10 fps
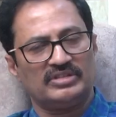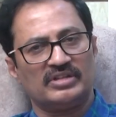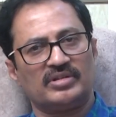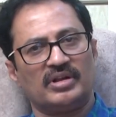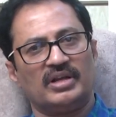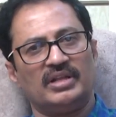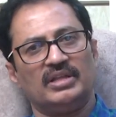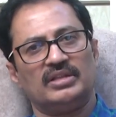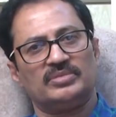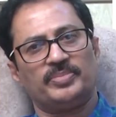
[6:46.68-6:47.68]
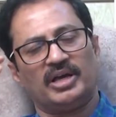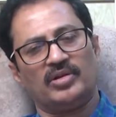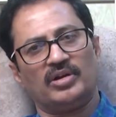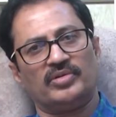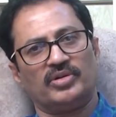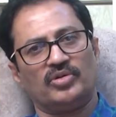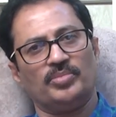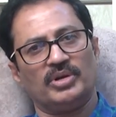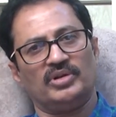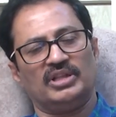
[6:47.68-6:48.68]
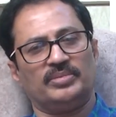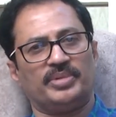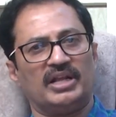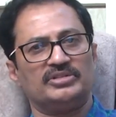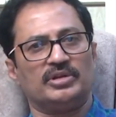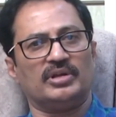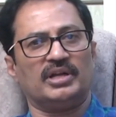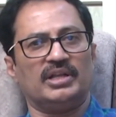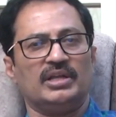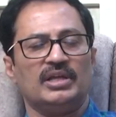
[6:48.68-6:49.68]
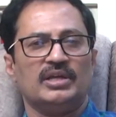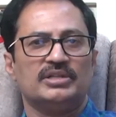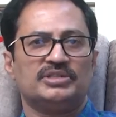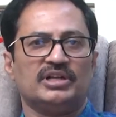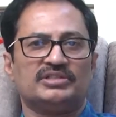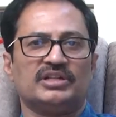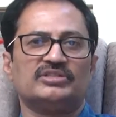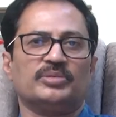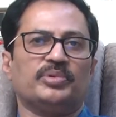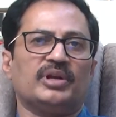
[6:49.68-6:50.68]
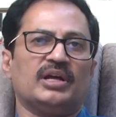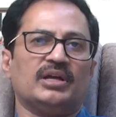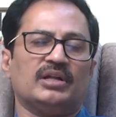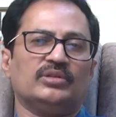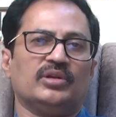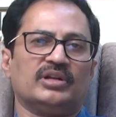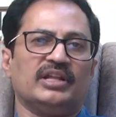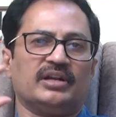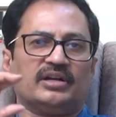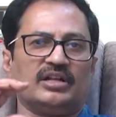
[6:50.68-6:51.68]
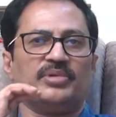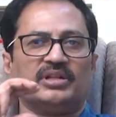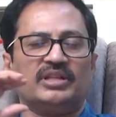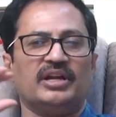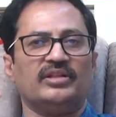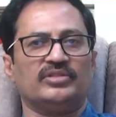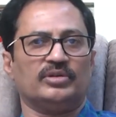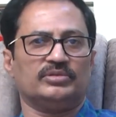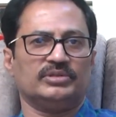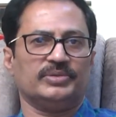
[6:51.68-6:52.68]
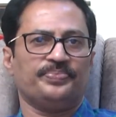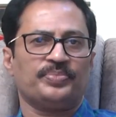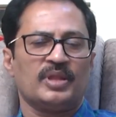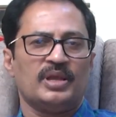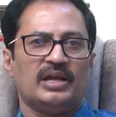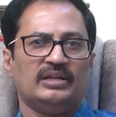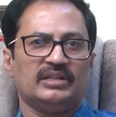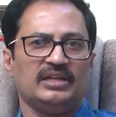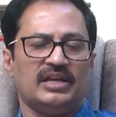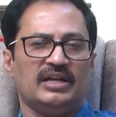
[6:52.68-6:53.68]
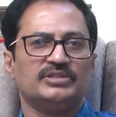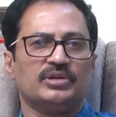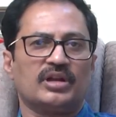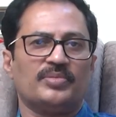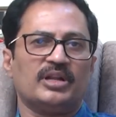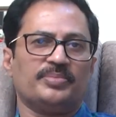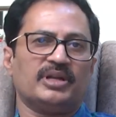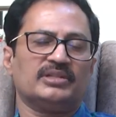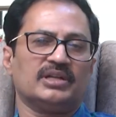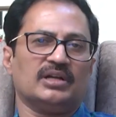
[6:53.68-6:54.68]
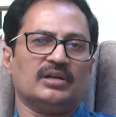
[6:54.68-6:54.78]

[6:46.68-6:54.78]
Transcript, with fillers: వెజల్స్లో కానీ పక్కన ఉన్నటువంటి కొమ్మలు లేదా బ్రాంచ్ల్లో కానీ చిన్న చిన్న జబ్బు ఉన్నా అందులో క్లియర్ కట్గా మనకు తెలియడం జరుగుతుంది అయితే ఈ యాంజియోగ్రామ్ అనే పరీక్ష